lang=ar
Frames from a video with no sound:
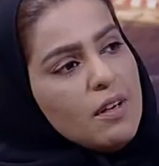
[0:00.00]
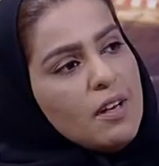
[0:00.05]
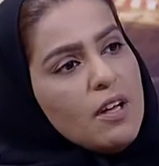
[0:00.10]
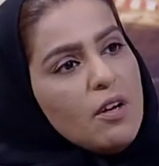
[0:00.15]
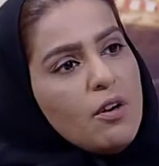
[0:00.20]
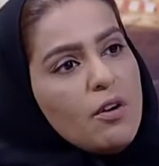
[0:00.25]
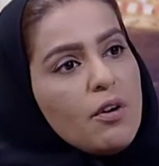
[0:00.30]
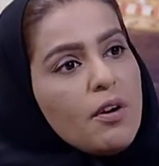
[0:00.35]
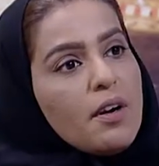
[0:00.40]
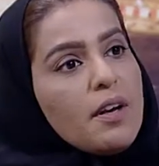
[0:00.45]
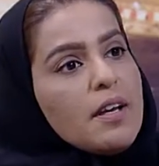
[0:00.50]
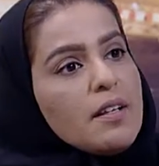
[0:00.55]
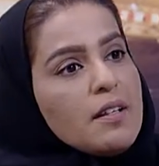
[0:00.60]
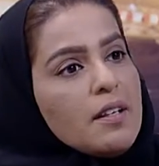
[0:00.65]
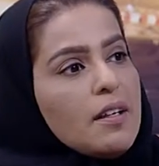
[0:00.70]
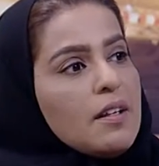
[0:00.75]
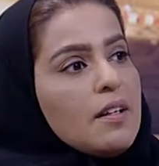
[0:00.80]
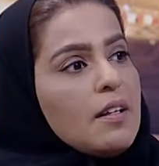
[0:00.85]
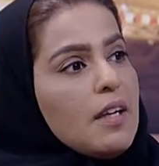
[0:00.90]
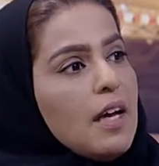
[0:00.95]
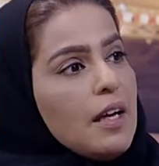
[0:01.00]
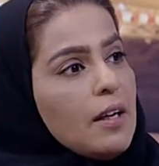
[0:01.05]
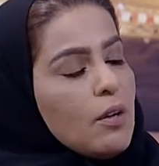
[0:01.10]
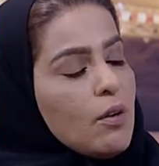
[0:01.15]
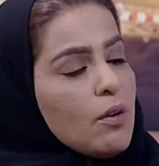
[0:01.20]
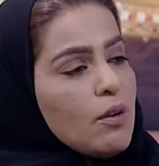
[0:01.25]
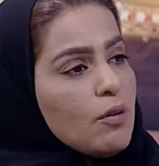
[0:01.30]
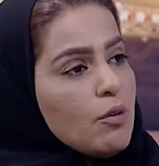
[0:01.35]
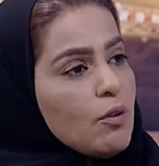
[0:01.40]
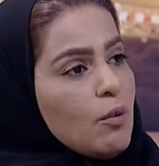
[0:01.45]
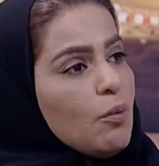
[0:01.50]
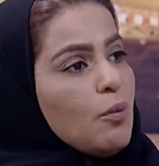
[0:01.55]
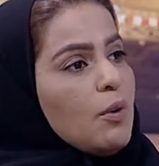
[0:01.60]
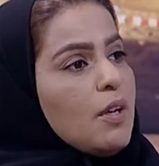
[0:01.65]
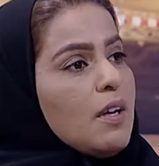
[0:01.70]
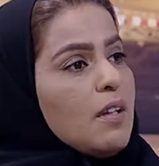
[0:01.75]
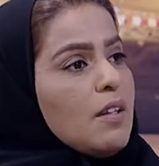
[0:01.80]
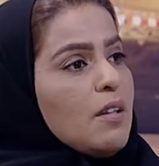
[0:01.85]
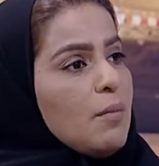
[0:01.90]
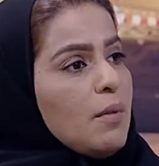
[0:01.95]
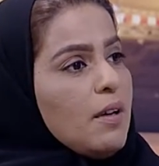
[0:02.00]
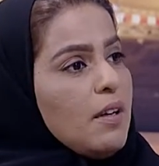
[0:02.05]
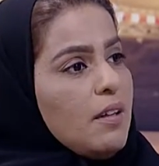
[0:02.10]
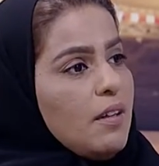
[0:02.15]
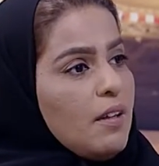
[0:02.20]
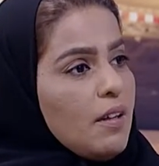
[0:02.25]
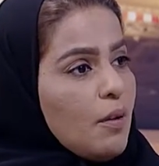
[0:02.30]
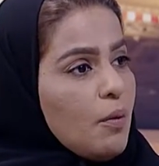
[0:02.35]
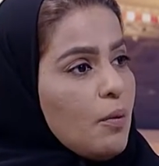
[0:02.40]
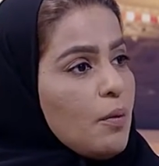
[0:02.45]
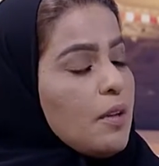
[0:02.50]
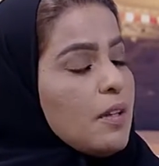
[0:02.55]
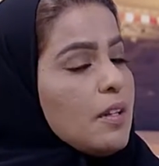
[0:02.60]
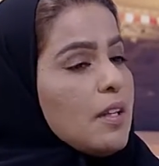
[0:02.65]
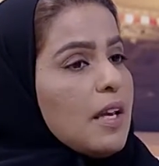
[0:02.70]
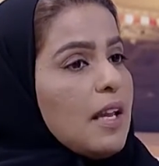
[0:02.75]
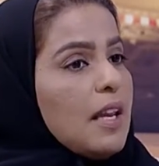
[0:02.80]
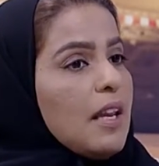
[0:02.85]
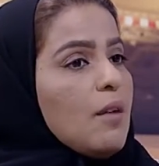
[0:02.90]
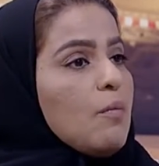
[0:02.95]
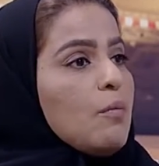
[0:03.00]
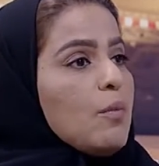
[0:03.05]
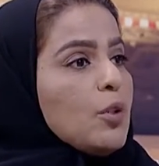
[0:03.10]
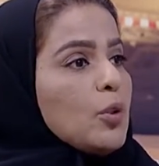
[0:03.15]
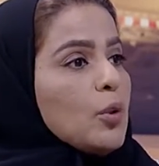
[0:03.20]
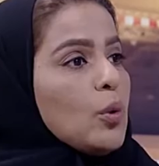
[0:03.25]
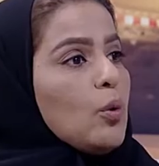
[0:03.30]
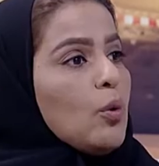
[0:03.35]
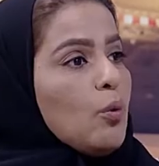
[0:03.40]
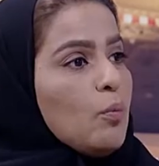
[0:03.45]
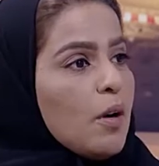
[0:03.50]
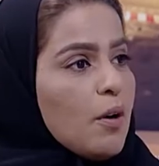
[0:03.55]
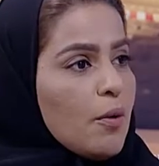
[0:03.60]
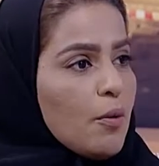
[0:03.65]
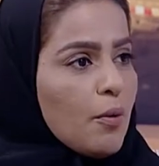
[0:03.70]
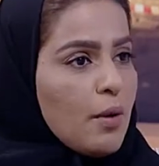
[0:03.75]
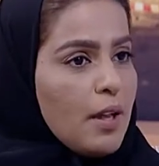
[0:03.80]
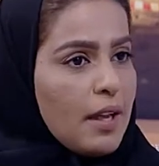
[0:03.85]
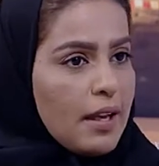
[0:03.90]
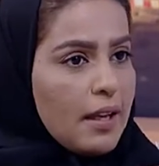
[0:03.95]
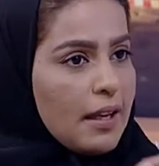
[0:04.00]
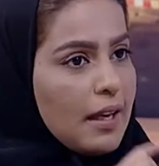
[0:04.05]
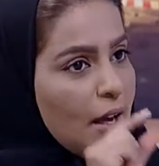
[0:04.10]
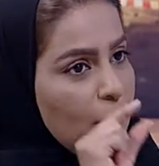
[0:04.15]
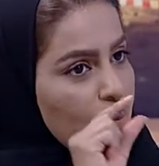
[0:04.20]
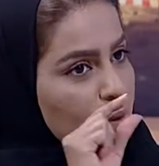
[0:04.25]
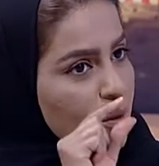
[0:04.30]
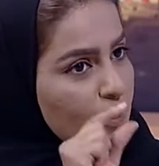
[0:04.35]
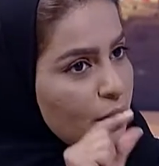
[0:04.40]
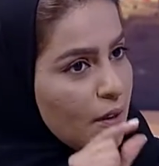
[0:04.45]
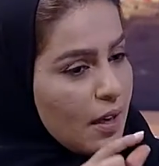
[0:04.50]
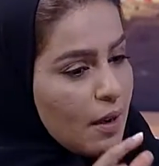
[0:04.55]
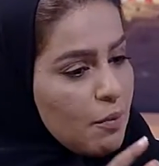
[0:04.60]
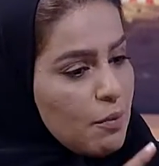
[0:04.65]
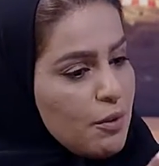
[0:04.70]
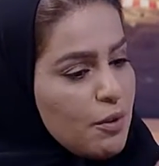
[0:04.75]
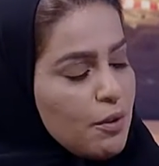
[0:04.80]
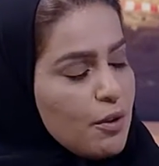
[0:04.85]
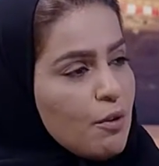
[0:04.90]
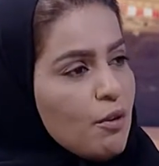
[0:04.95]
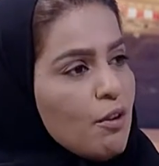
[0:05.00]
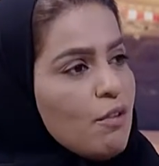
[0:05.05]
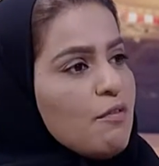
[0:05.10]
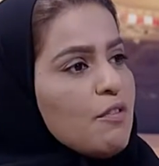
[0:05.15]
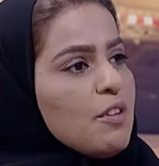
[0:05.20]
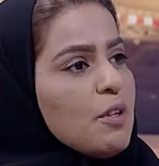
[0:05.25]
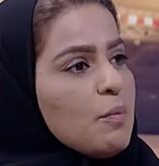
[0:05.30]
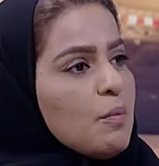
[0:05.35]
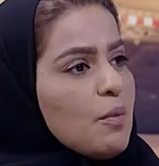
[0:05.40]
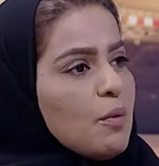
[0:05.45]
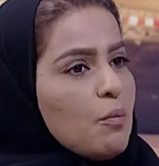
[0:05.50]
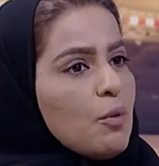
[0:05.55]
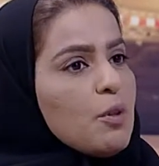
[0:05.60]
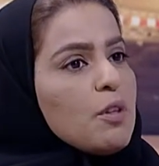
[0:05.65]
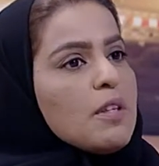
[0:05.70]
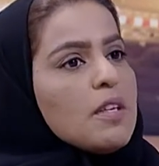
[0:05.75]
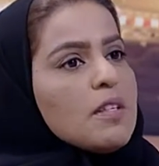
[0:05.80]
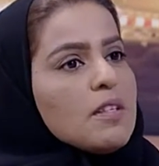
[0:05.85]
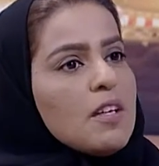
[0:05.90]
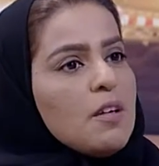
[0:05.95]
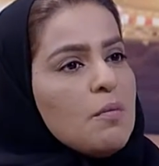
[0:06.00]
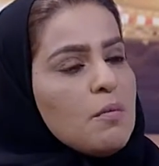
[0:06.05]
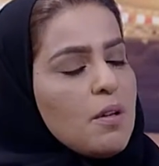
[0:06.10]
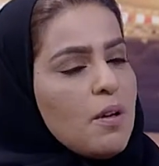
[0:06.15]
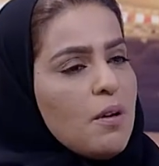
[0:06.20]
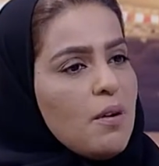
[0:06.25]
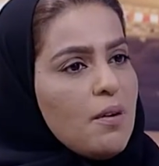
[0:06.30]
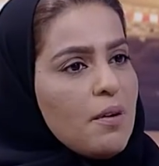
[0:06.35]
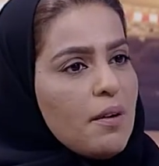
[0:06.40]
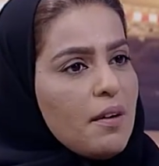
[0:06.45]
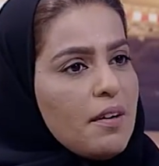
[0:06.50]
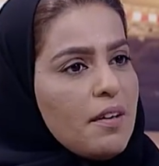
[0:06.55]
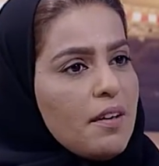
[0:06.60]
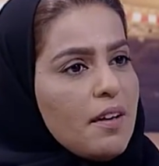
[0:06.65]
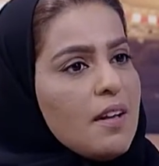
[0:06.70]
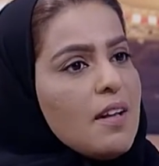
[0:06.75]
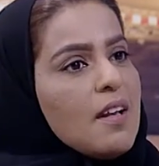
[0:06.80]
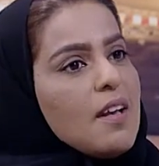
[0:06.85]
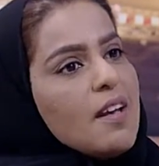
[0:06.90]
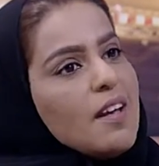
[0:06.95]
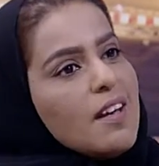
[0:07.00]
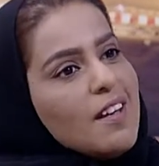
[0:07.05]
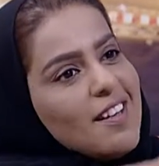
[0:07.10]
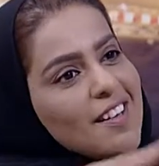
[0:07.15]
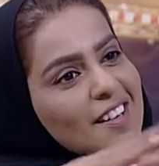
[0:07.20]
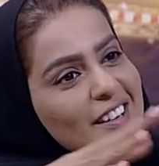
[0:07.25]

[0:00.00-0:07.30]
له حرية اختيار الكتب ويكتب عنها ويتكلم بأسلوبه هو لابد أن يكون في متسع من الحرية طبعا.